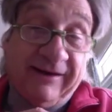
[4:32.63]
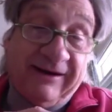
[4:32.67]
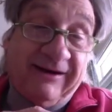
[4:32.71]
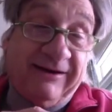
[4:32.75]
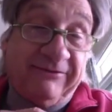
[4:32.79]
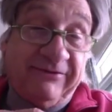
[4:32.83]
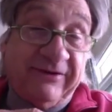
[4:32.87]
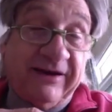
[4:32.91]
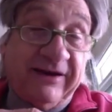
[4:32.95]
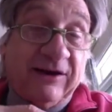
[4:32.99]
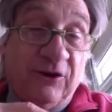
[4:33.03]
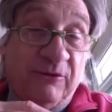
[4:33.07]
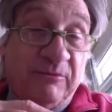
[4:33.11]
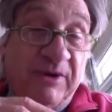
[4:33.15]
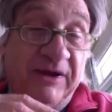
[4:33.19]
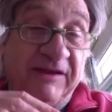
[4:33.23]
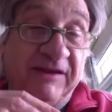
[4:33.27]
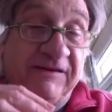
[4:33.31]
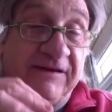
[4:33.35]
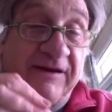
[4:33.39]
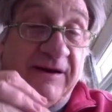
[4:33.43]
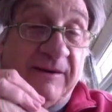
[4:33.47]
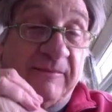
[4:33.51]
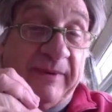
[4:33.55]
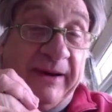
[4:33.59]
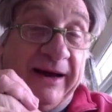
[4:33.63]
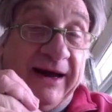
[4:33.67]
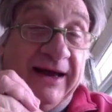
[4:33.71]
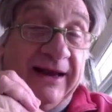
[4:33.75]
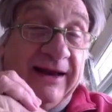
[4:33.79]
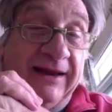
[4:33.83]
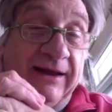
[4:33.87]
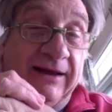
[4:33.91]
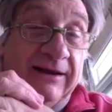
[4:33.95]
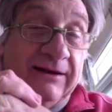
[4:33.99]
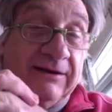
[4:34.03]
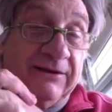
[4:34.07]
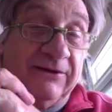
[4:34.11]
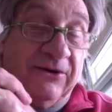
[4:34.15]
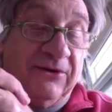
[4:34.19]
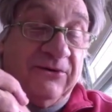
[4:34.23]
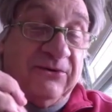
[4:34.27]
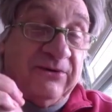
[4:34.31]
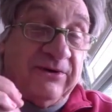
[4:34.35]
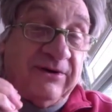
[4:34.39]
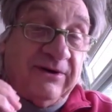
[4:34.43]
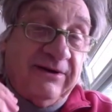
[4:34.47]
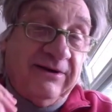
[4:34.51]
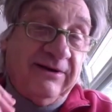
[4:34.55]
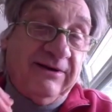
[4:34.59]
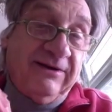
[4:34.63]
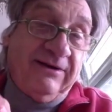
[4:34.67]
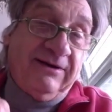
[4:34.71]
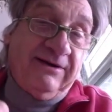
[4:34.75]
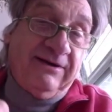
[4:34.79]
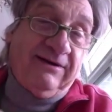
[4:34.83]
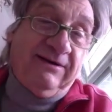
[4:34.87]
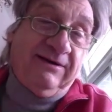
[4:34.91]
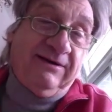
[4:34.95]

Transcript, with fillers: et à faire le métier en parallèle. Donc, euh,